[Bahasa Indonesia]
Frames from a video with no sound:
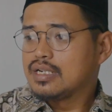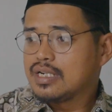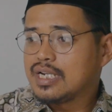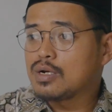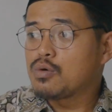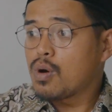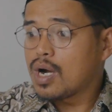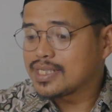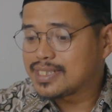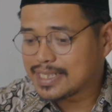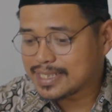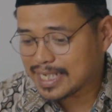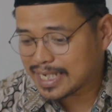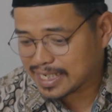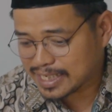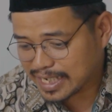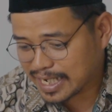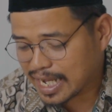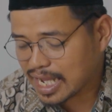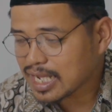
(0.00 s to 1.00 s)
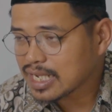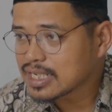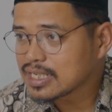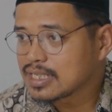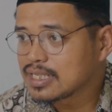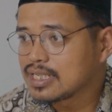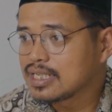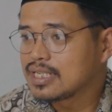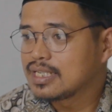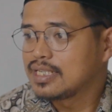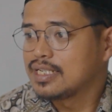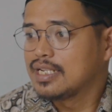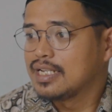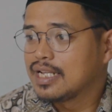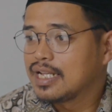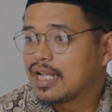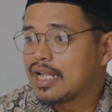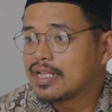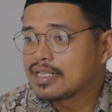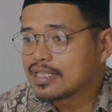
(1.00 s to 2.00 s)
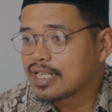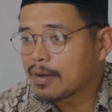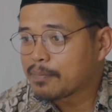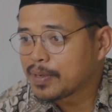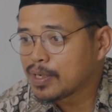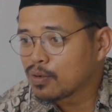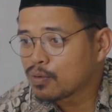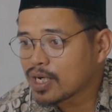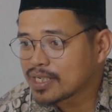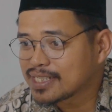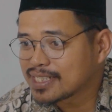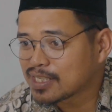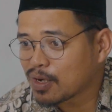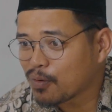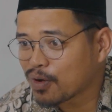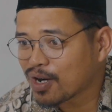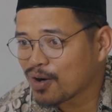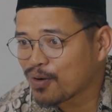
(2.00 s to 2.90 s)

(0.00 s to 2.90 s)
Ini gua kasih triknya ya. Tapi lu kasih tahu